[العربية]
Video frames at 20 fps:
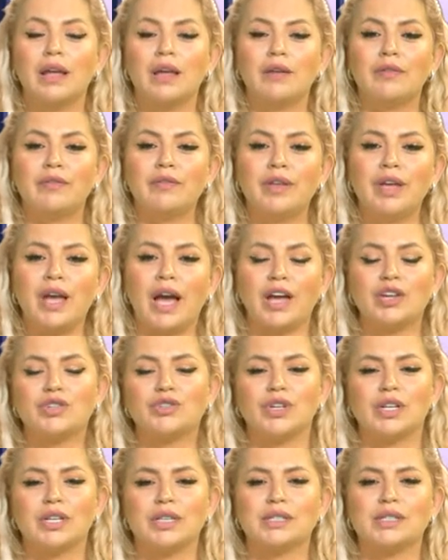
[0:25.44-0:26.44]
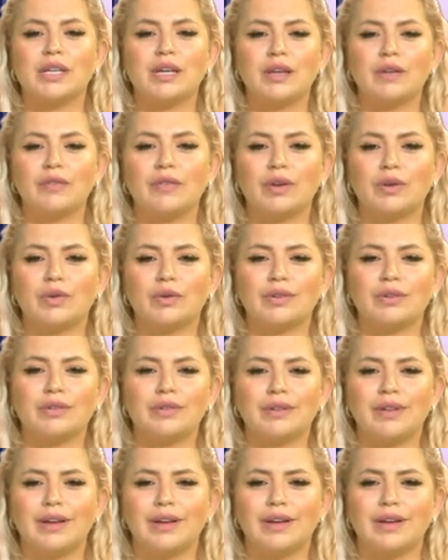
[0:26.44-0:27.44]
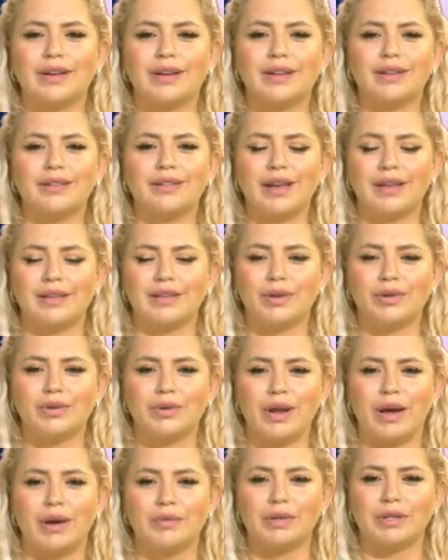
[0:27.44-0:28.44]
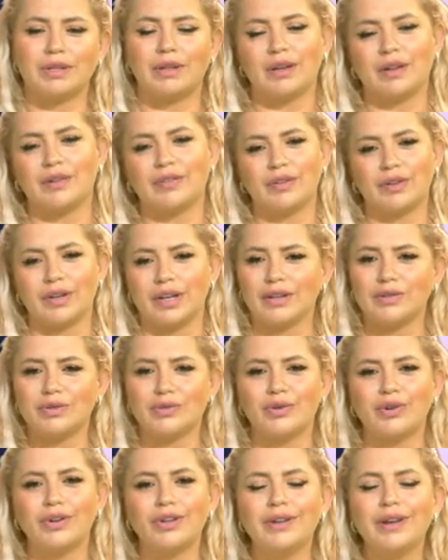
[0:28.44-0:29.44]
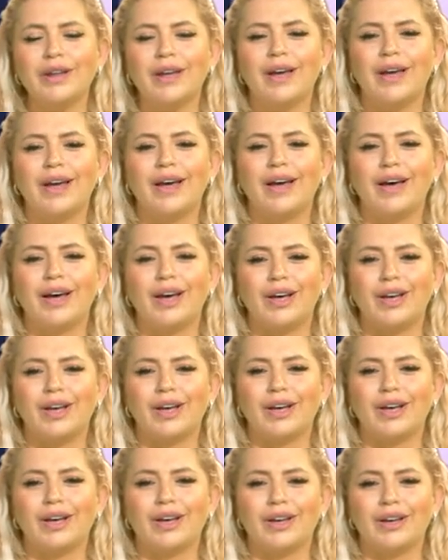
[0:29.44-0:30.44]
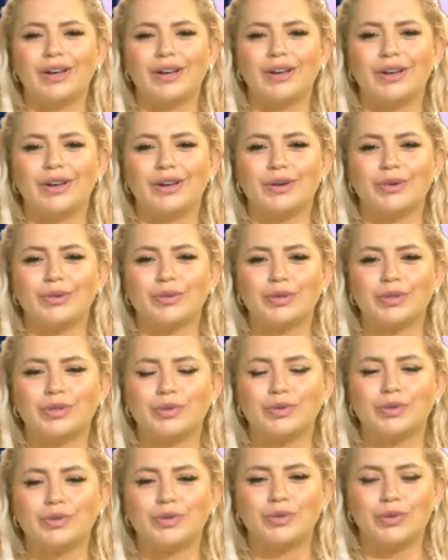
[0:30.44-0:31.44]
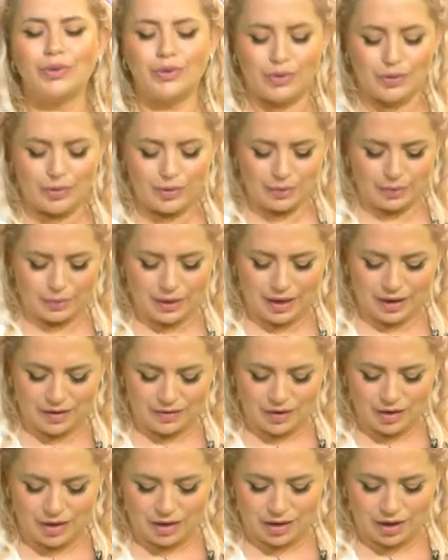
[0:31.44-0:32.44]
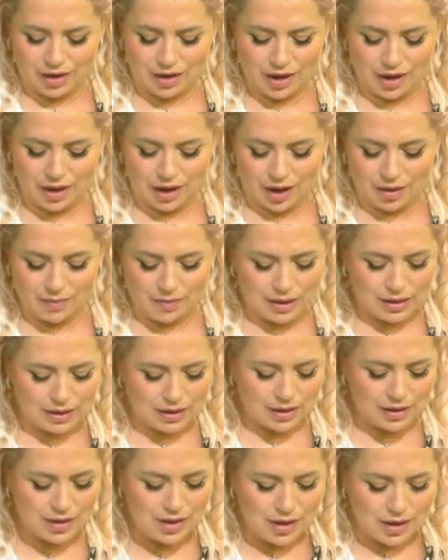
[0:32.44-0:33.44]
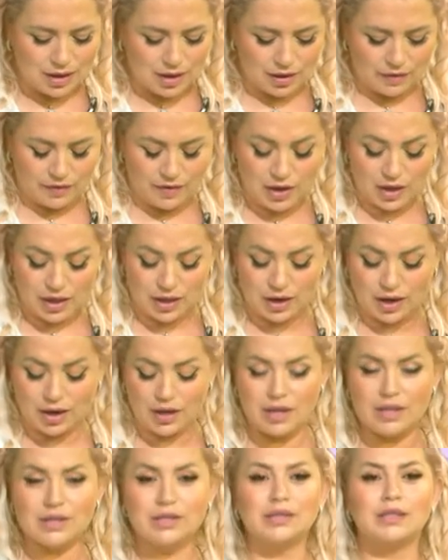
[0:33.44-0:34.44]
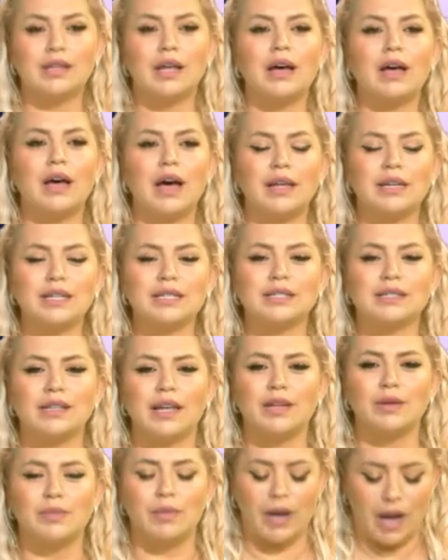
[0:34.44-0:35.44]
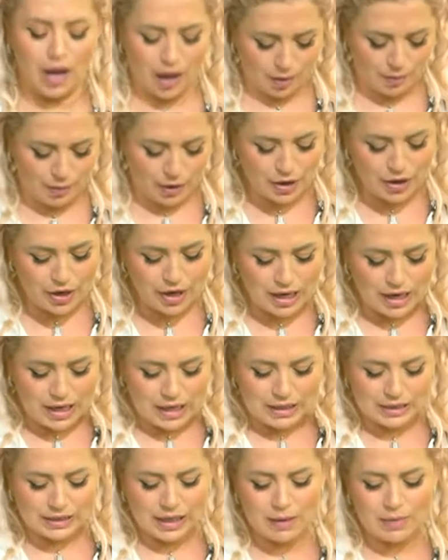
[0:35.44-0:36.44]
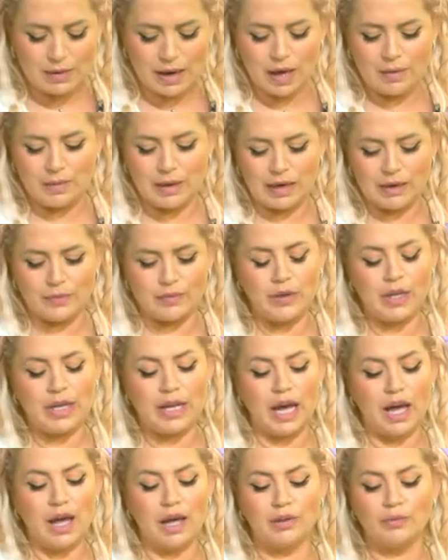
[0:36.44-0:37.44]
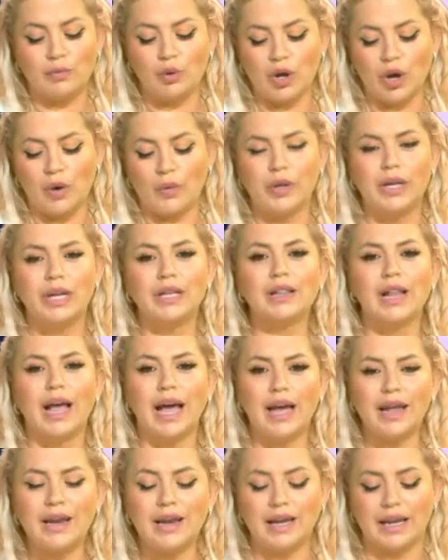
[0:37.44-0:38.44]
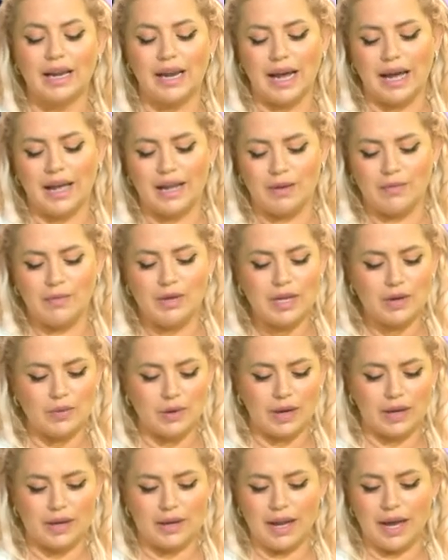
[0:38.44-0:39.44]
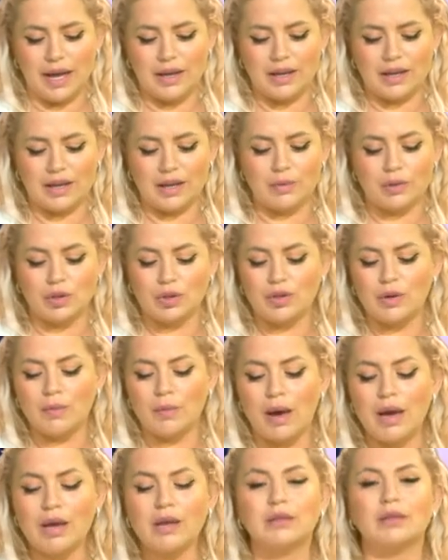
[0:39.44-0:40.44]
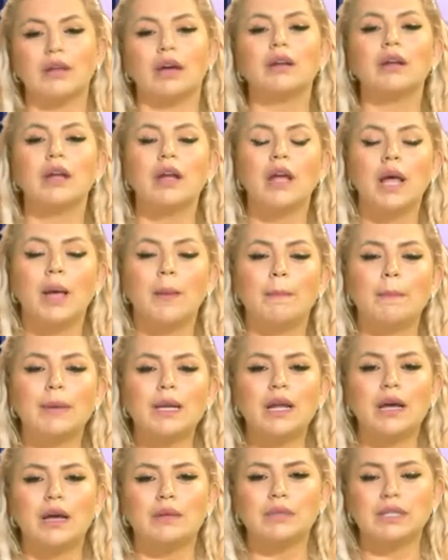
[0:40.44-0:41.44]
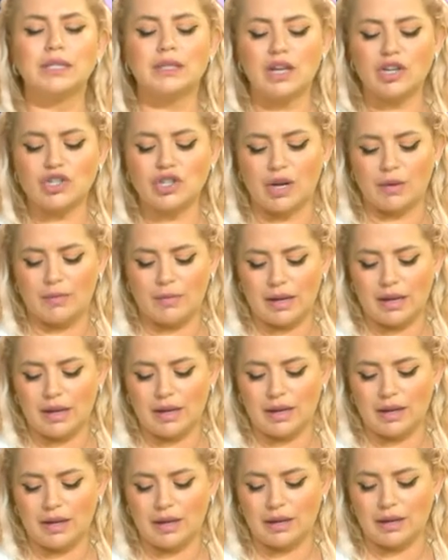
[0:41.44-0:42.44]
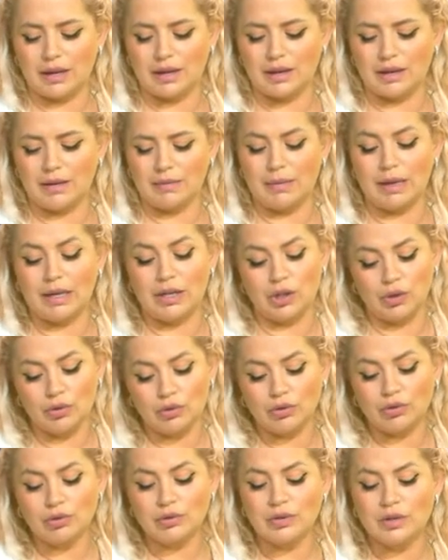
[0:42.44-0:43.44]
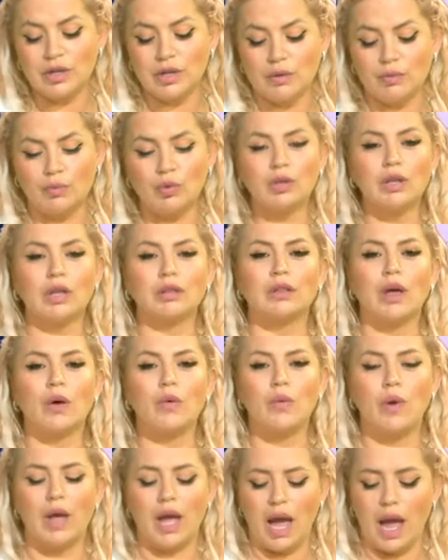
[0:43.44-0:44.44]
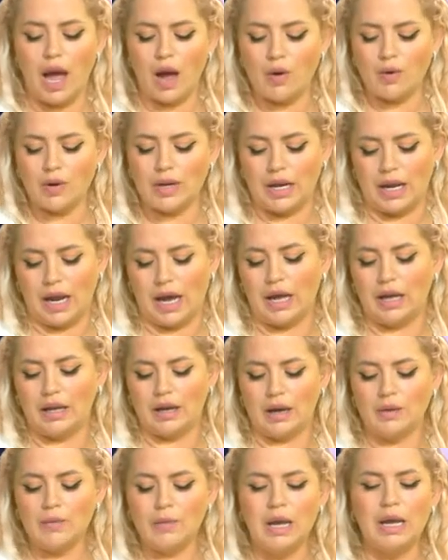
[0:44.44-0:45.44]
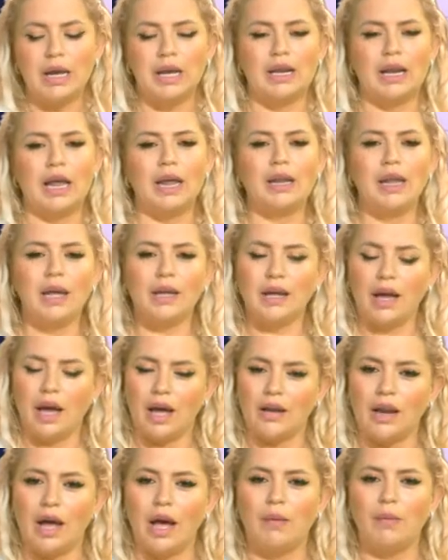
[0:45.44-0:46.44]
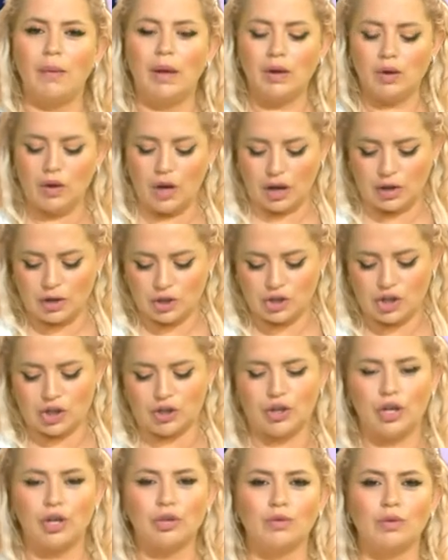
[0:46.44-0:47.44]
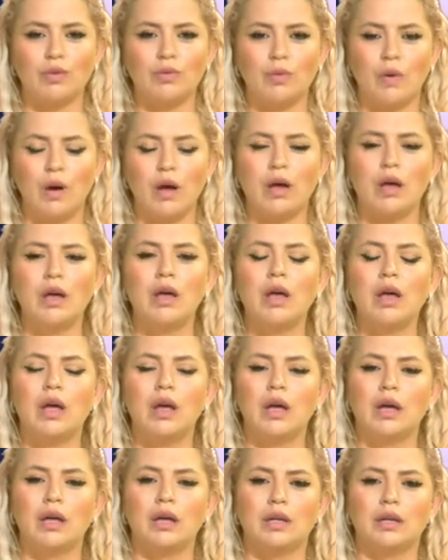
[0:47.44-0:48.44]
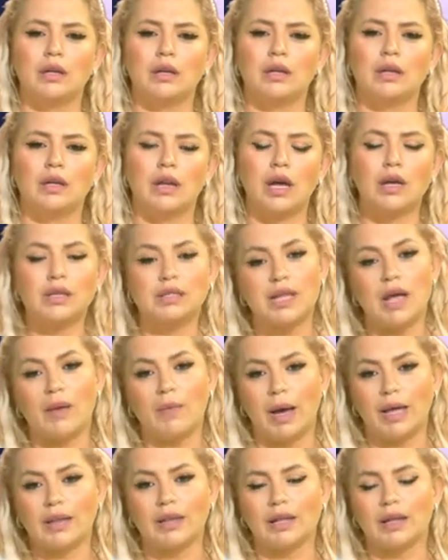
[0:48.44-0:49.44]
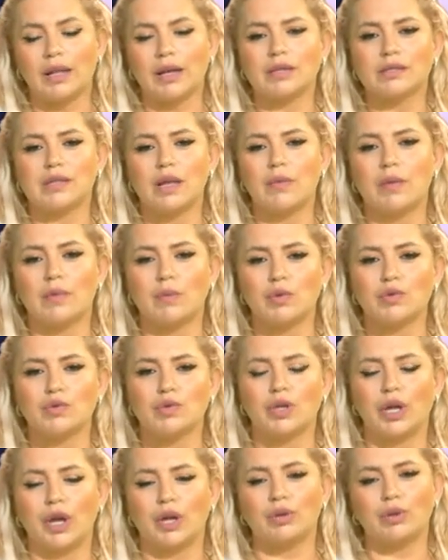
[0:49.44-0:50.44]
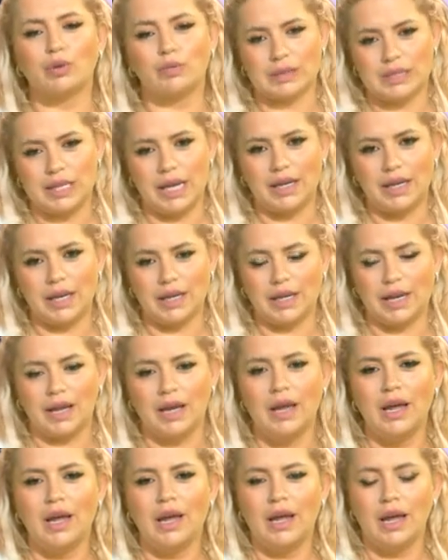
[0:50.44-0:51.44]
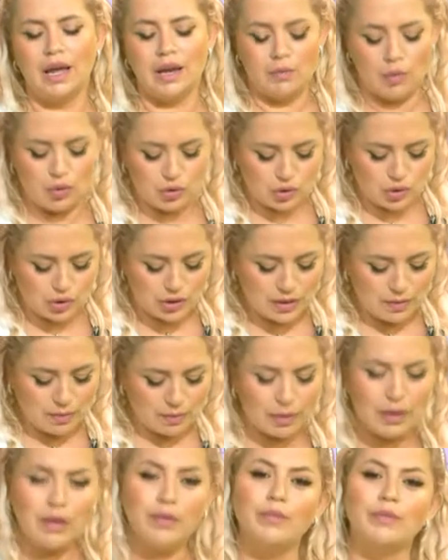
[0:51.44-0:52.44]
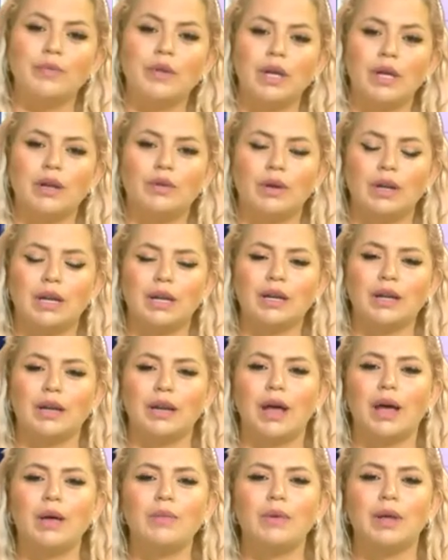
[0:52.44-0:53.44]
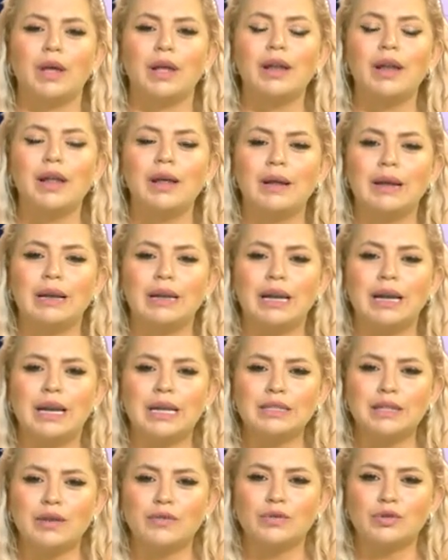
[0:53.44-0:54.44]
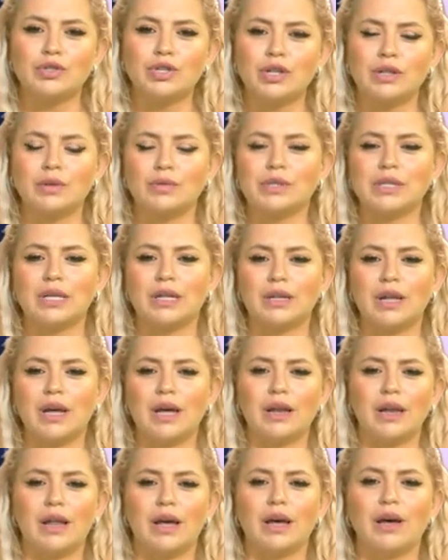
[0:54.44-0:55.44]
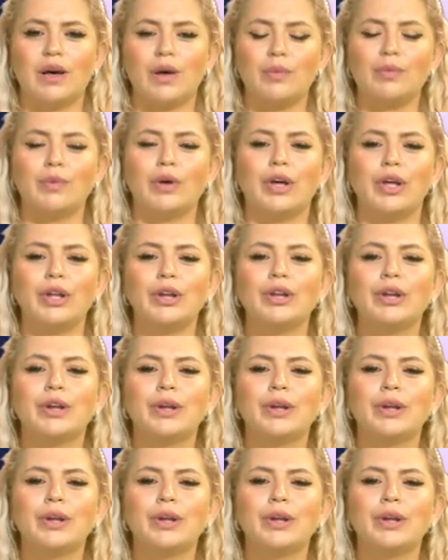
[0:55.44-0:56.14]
في عجقه تصير فيكم آه، تحضرونا عبر تليفوناتكم آه، وتكونوا بهالفقره الرائعه معنا فقرة خاصة عن الصليب الأحمر الصليب الأحمر اللبناني أحد مكونات الحركة العالمية والحركة بتضم أكثر من 15 مليون متطوع حول العالم رح نحكي عن اعمالهم عن نشاطاتهم والاقسام آه، عدد الاقسام الموجوده عندهم بس رح نحكي الموجودين بلبنان ولكن قبل للاسف وصلنا هلا خبر